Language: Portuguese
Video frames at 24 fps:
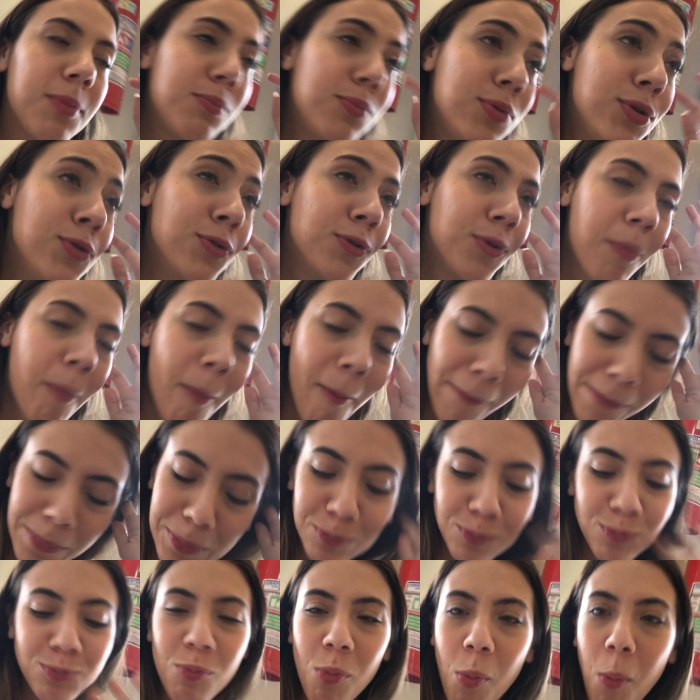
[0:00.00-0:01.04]
bio.
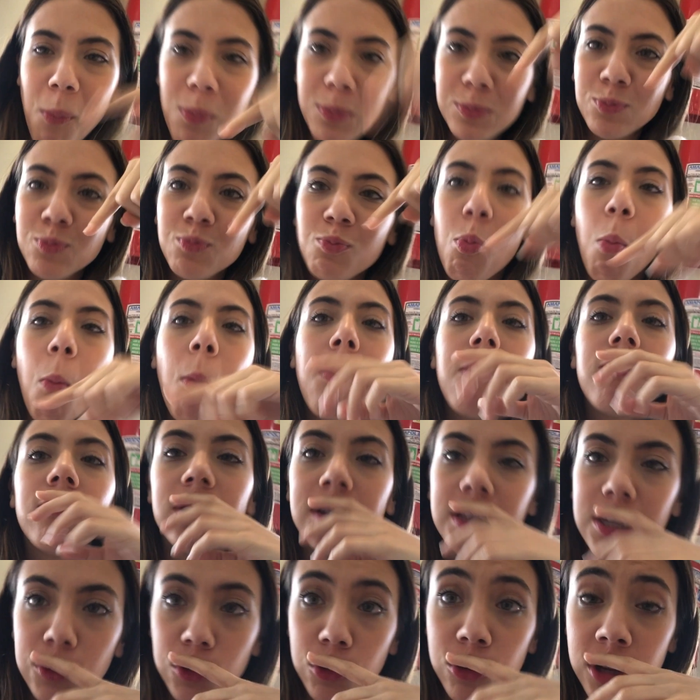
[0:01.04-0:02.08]
Vai
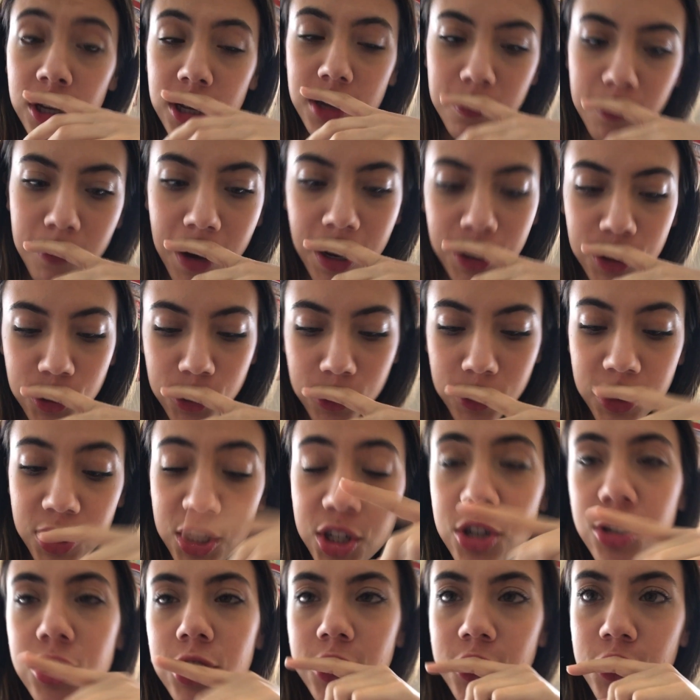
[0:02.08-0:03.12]
estar tá tudo aqui embaixo. E a
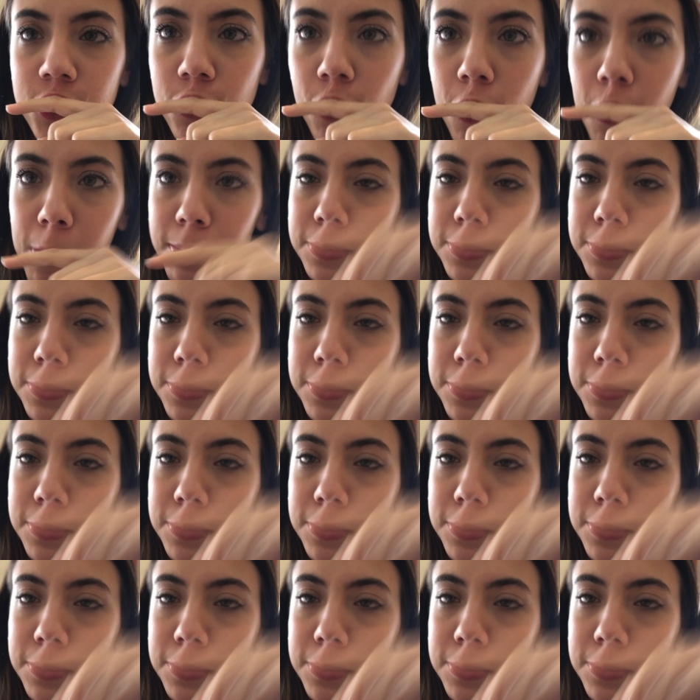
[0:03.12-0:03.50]
gente achou